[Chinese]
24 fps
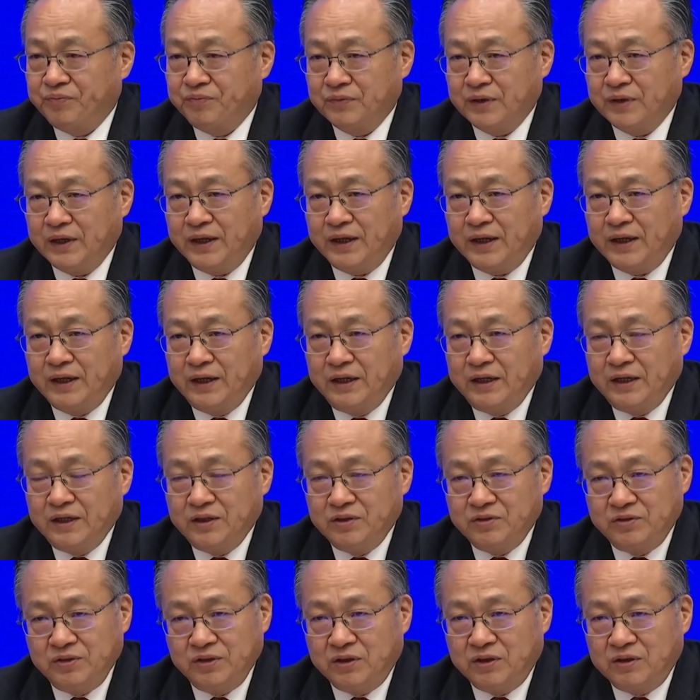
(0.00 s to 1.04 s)
哎，
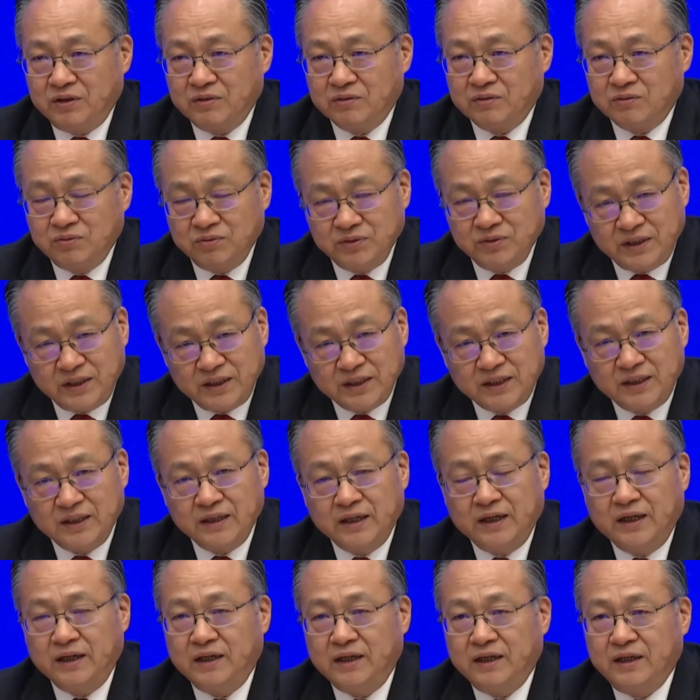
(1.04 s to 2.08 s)
需要攻坚克
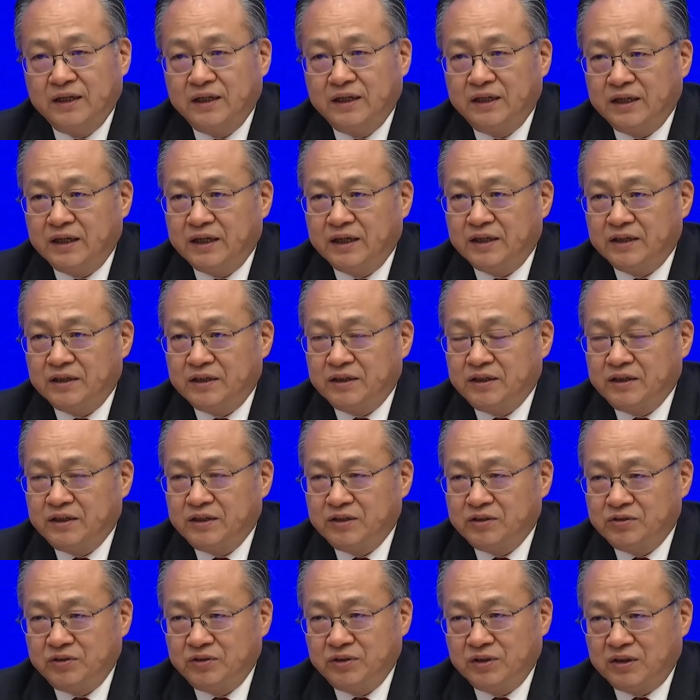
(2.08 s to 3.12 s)
难，哎，
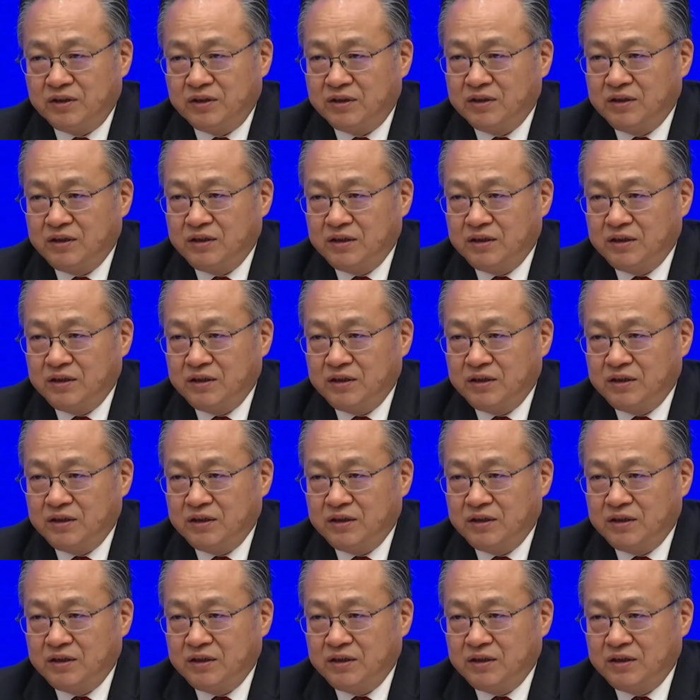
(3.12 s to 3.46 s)
需要